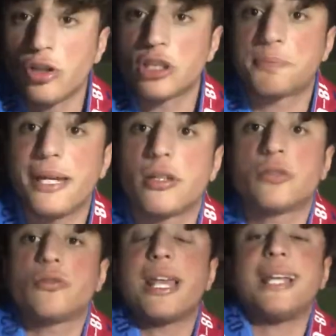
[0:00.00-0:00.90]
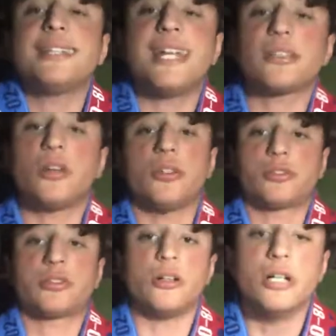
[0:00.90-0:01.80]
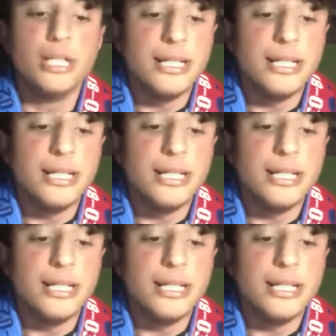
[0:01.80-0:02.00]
lo specchio e tu gliela tiri addosso.